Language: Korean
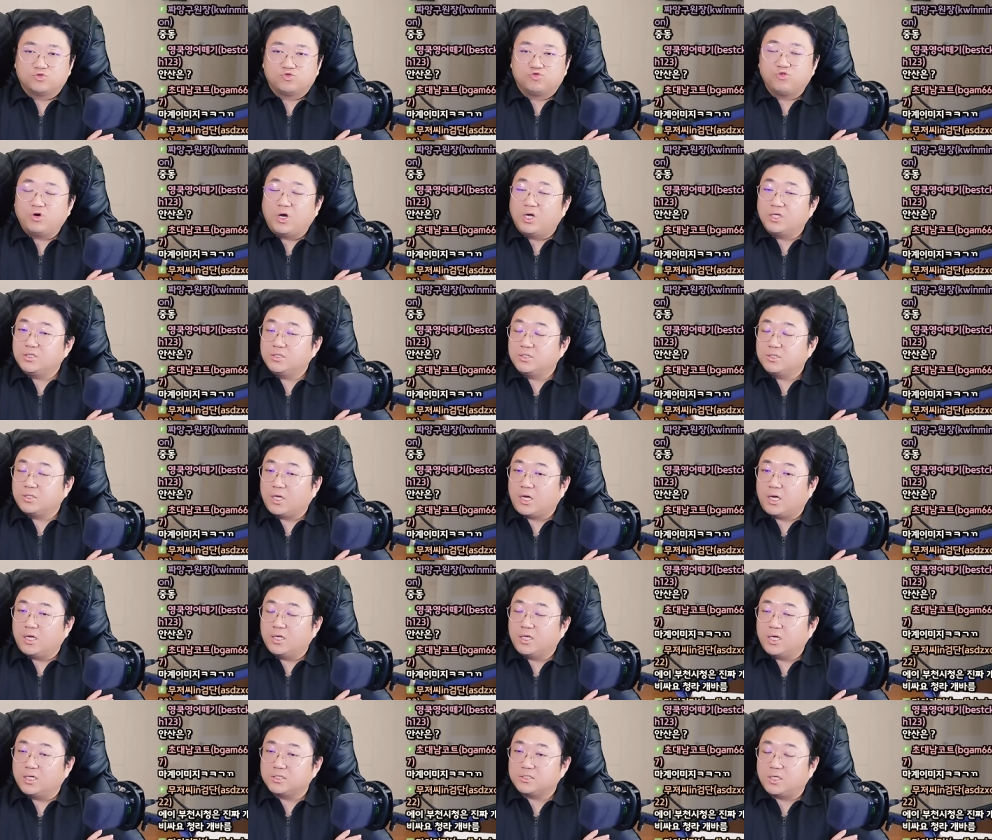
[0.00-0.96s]
주한
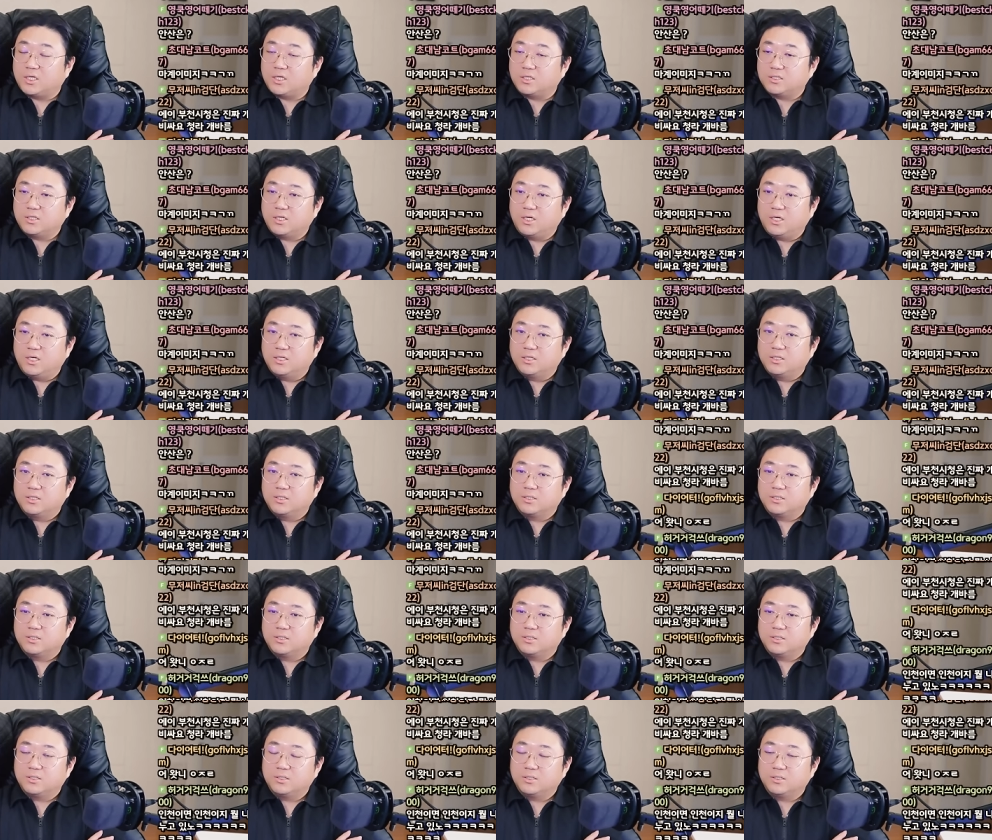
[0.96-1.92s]
내가 얘기하지 않았냐?
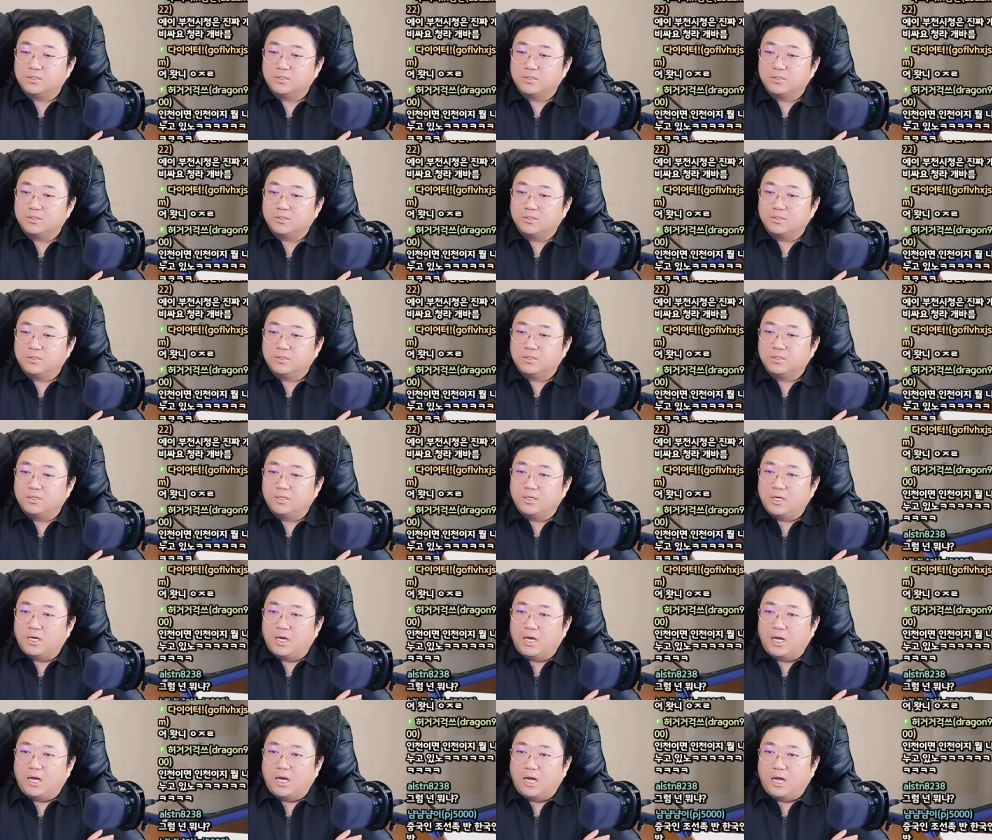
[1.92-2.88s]
9월 부평
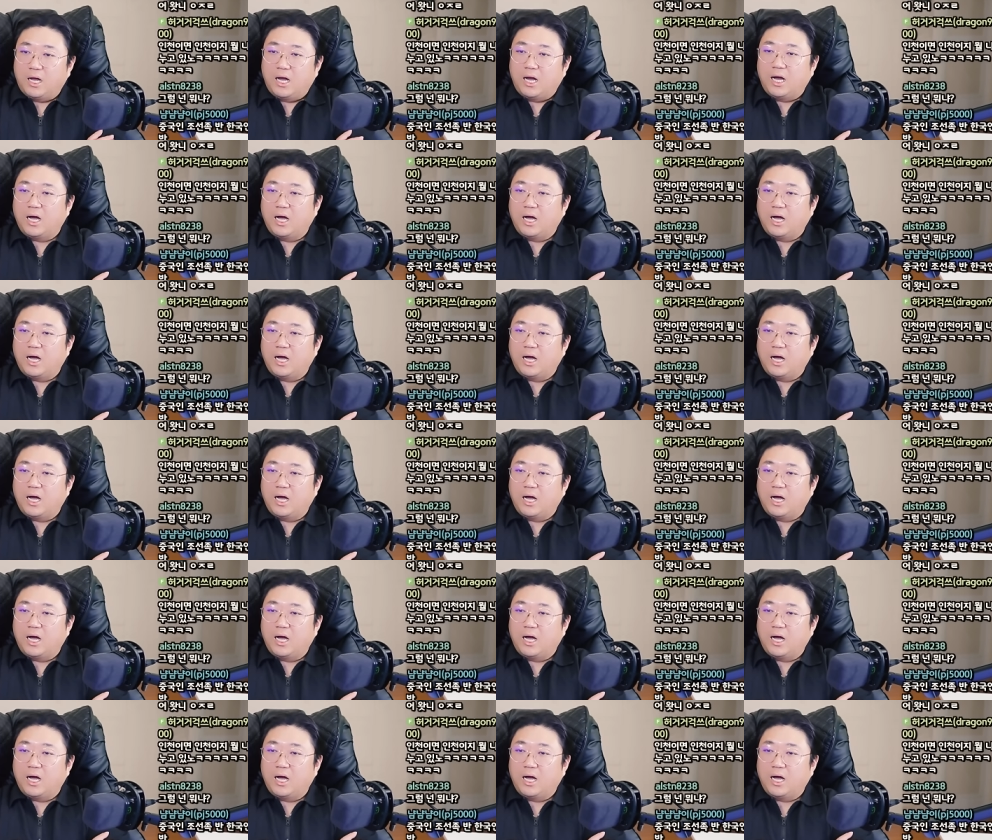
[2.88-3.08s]
부천이라고.